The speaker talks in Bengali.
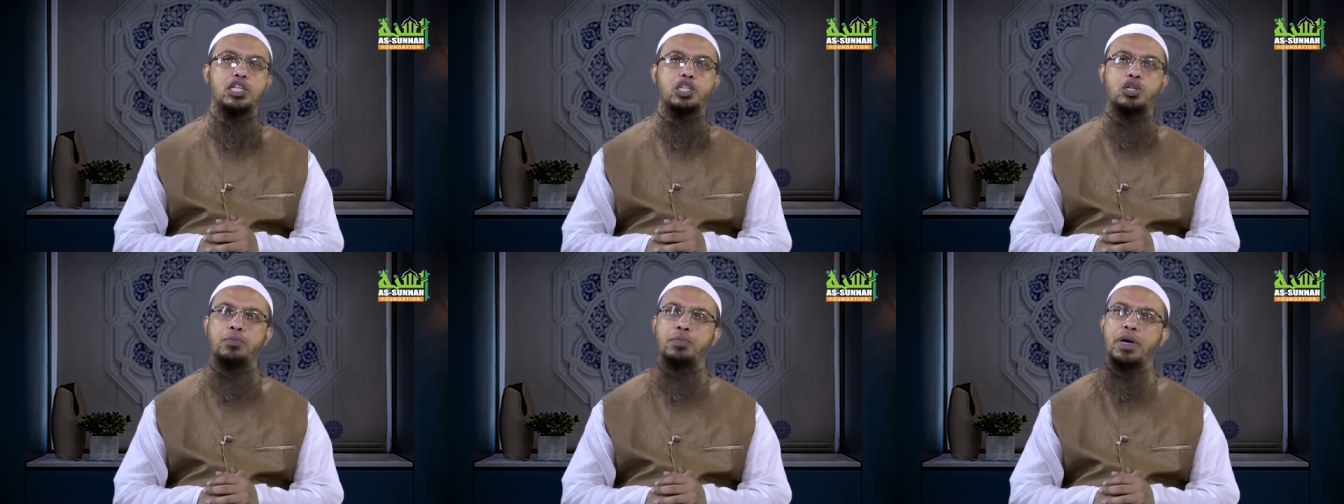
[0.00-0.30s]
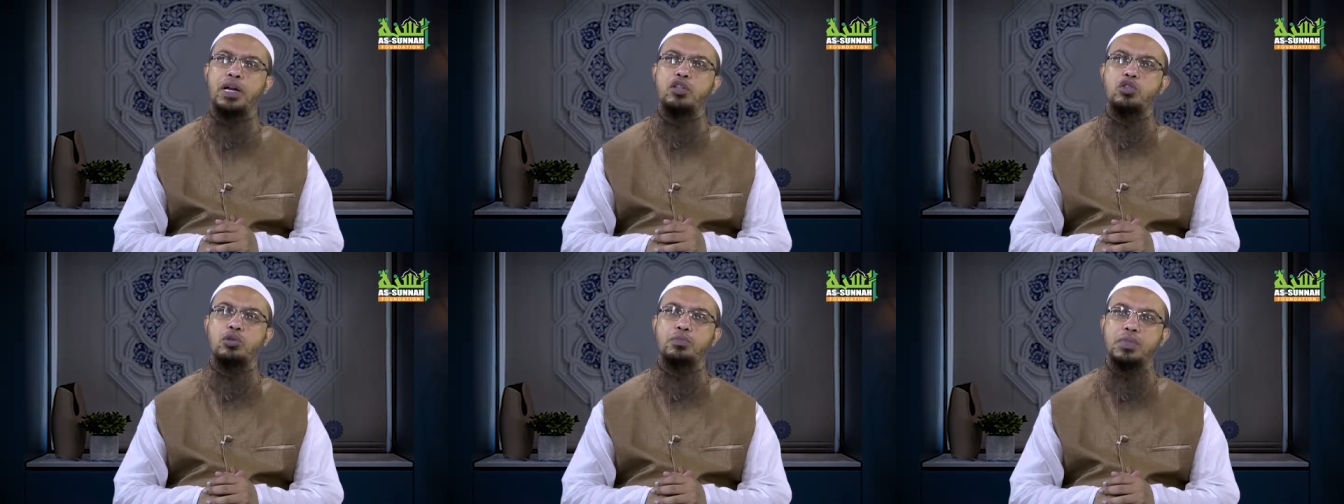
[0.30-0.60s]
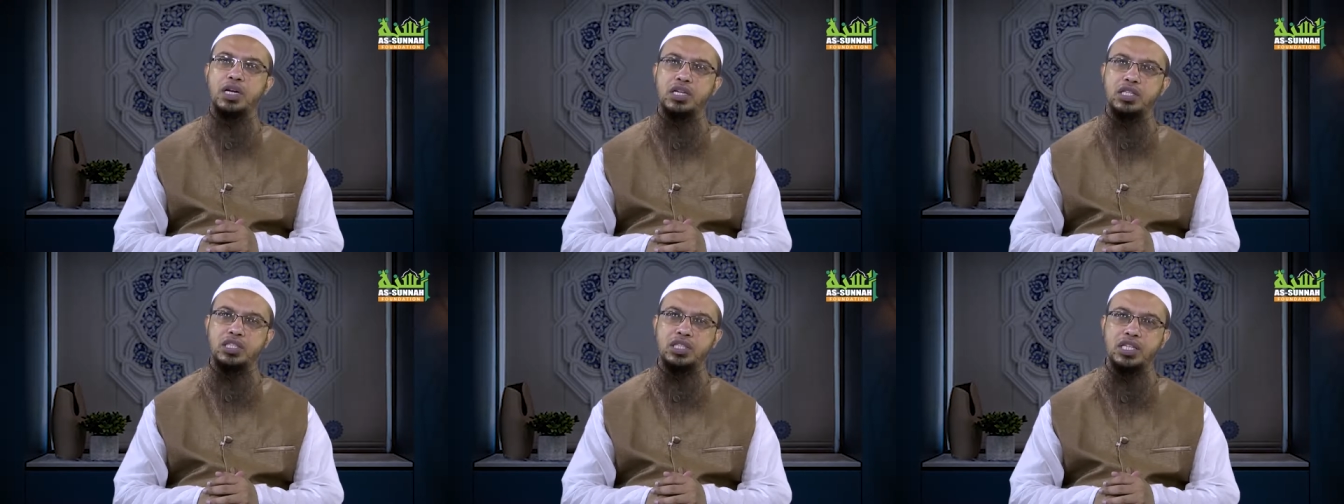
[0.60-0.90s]
সম্মানিত
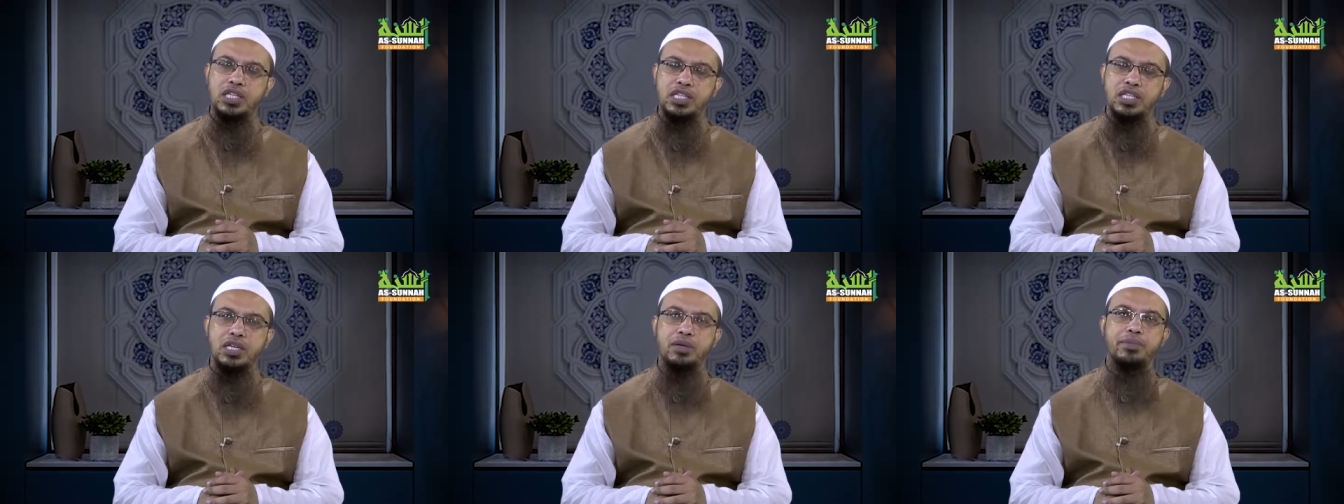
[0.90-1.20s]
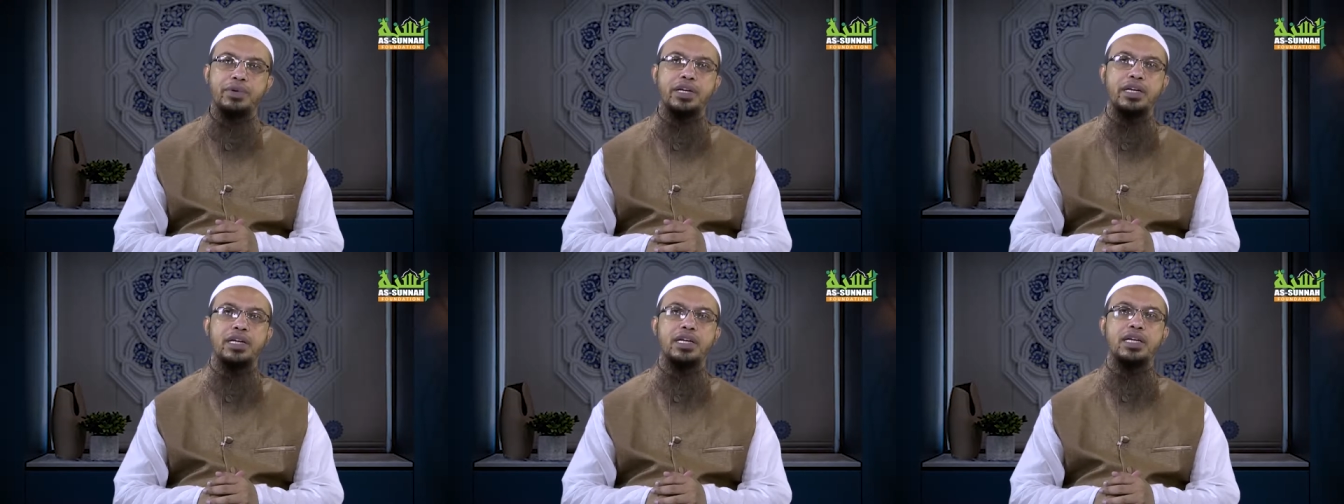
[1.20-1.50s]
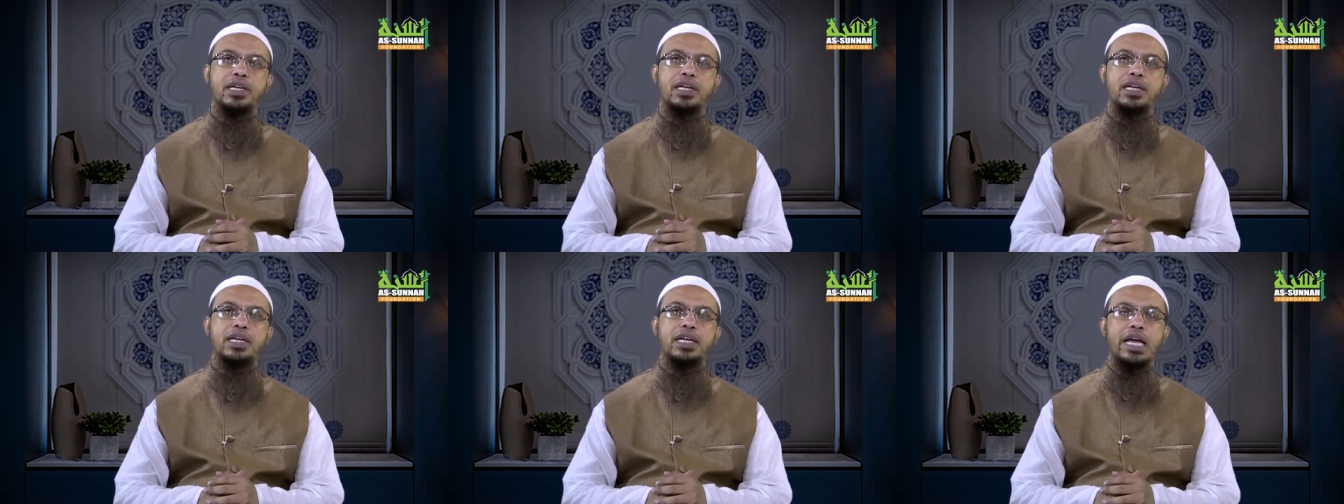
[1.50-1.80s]
মাস হিসেবে
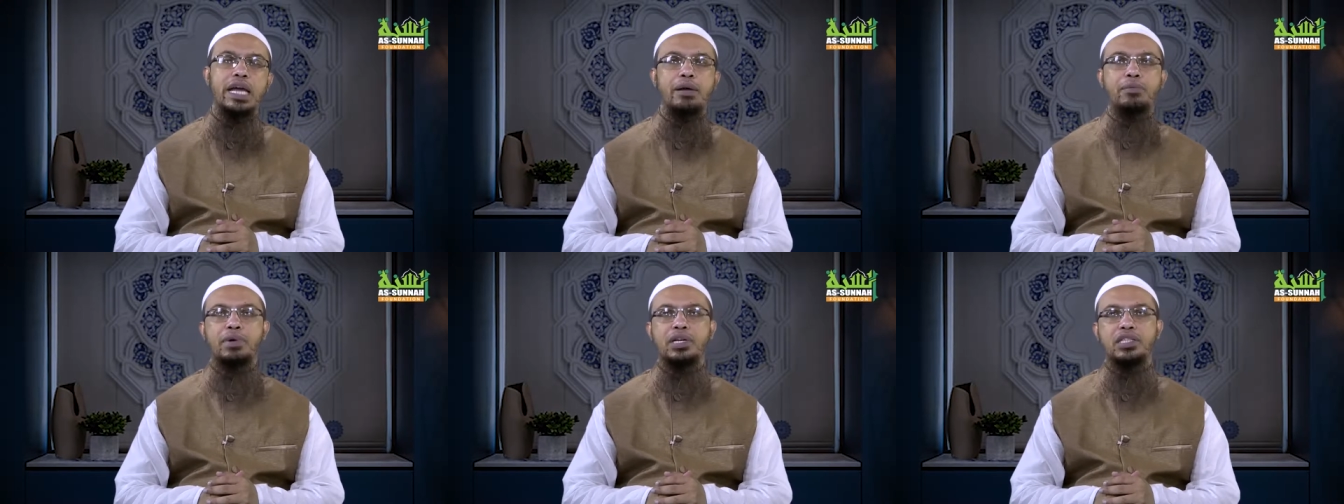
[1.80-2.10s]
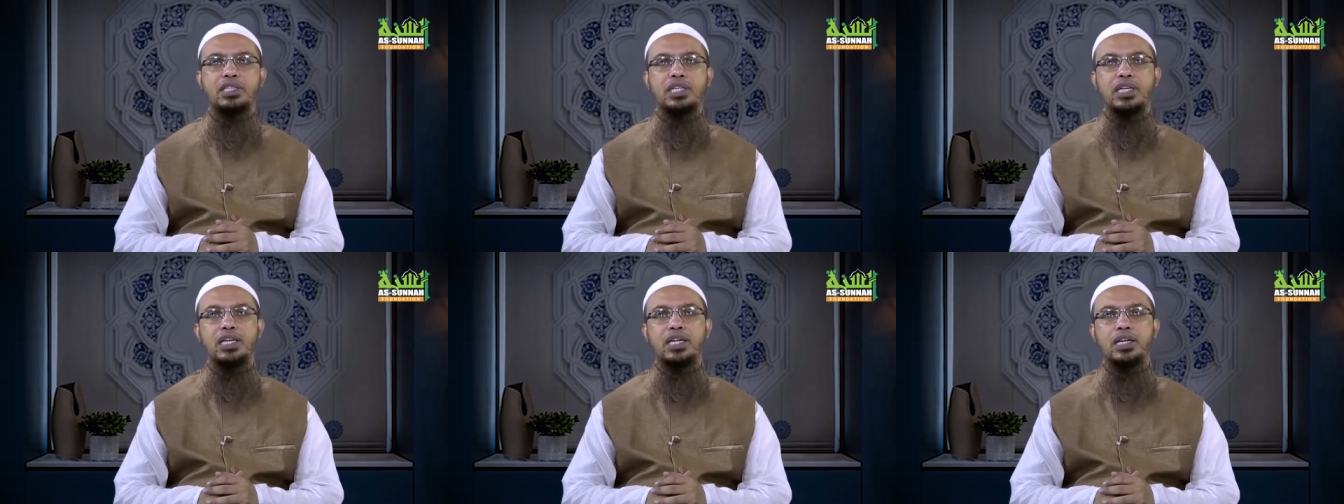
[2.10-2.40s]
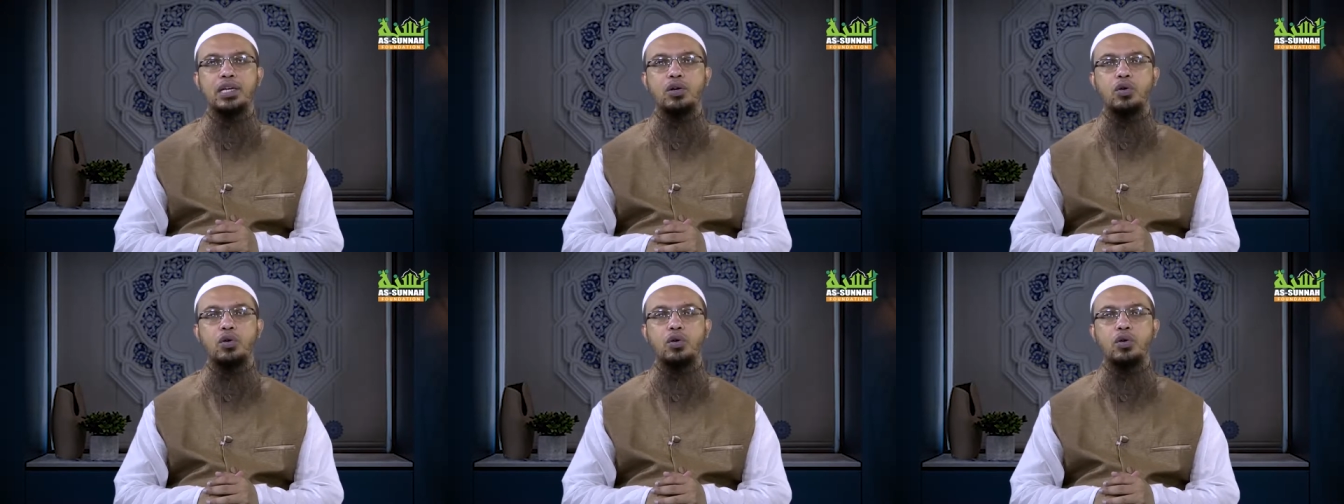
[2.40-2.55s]
এ মাসে